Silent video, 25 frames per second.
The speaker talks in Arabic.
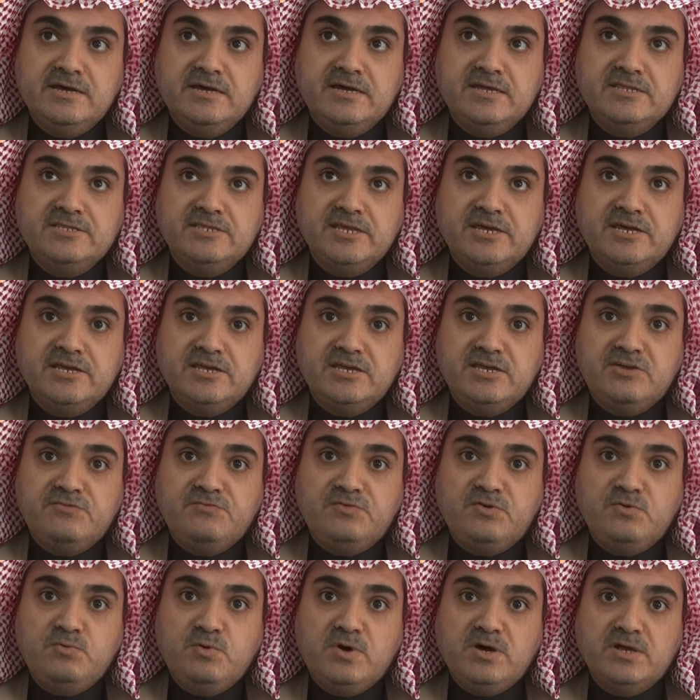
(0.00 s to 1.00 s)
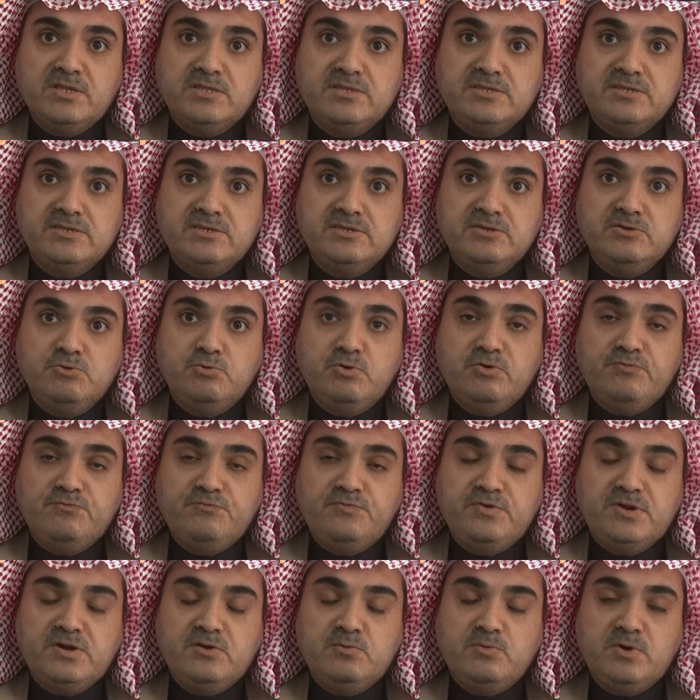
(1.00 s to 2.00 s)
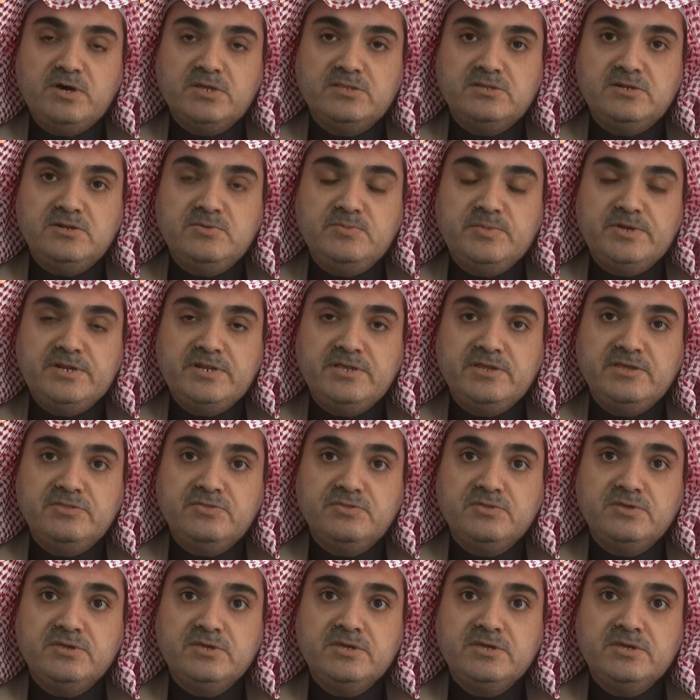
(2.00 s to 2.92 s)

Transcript: التأخير في الوقت يوفر الوقت للمريض